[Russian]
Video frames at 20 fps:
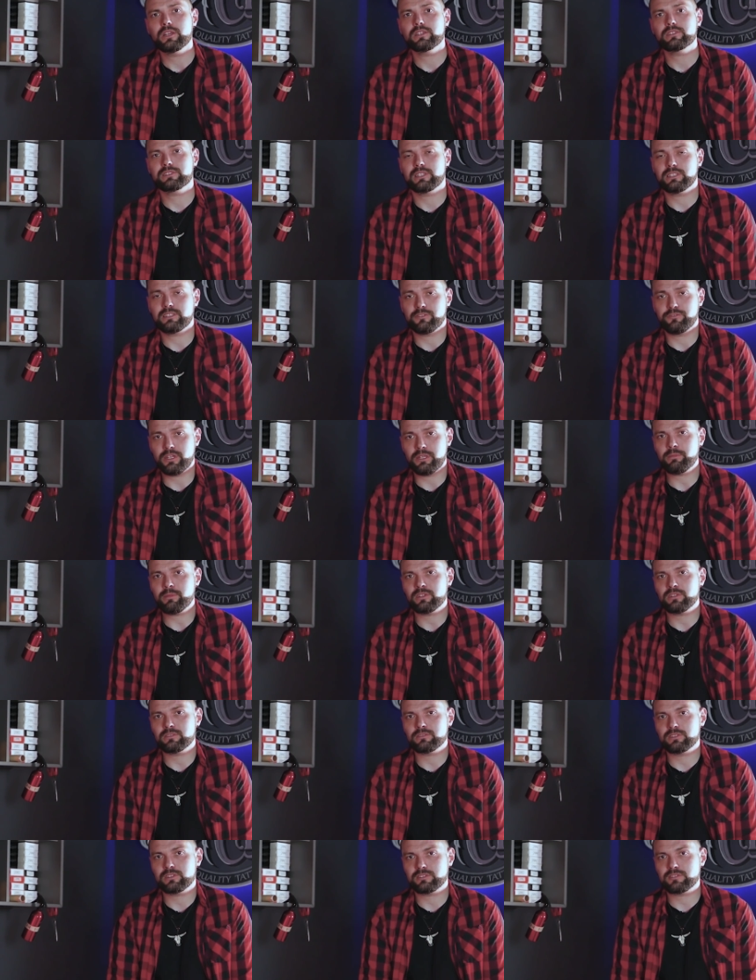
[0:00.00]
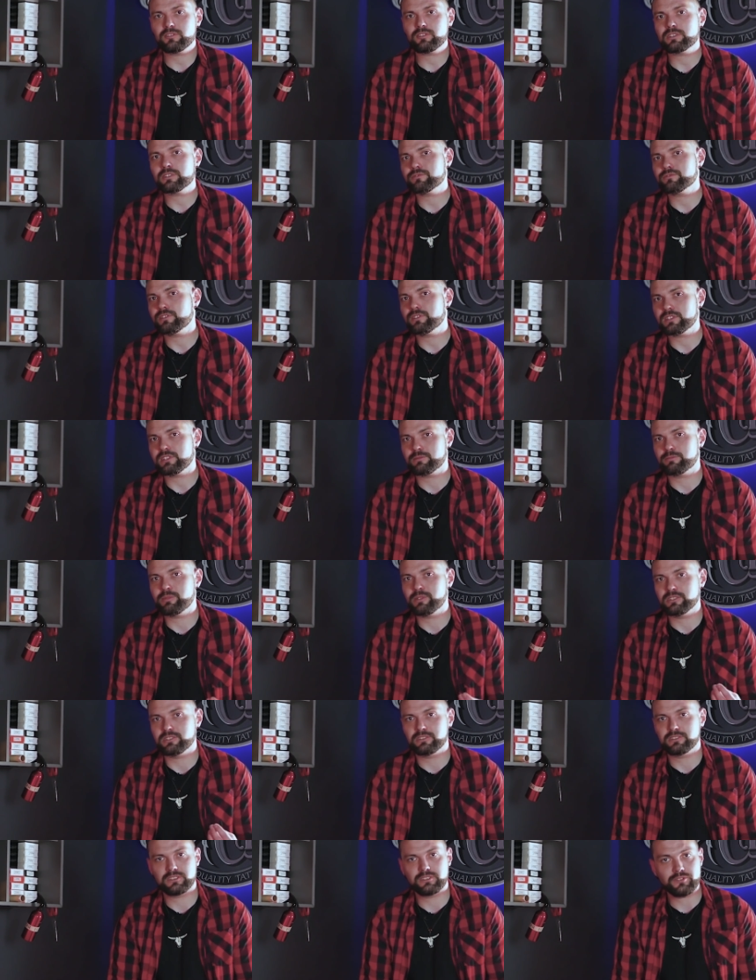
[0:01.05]
И за это время действительно весь
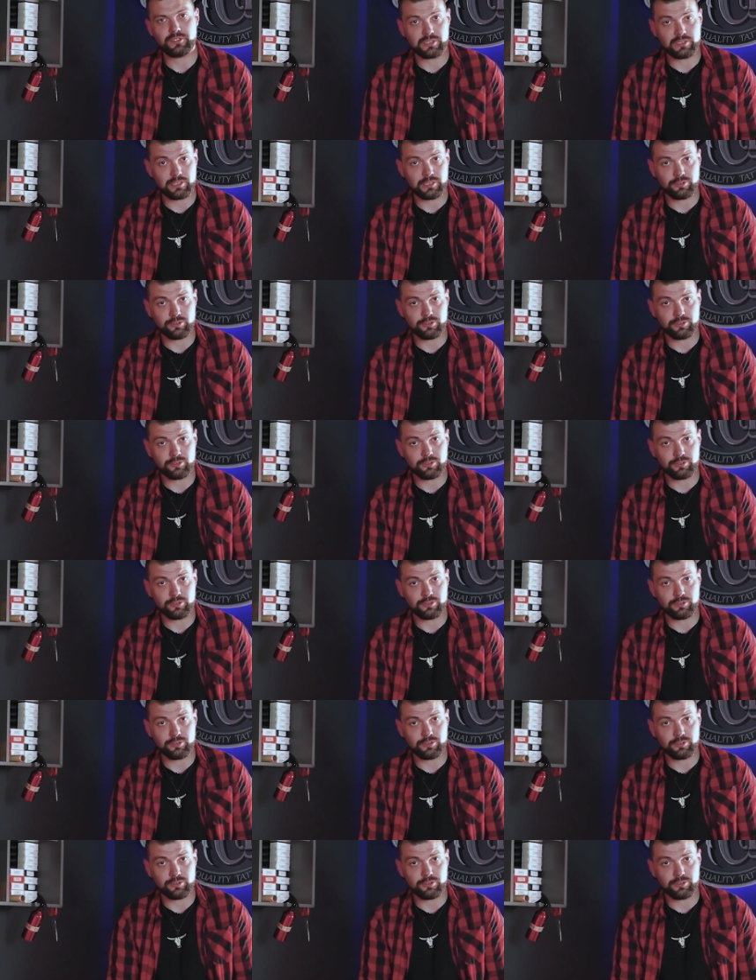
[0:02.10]
белый цвет,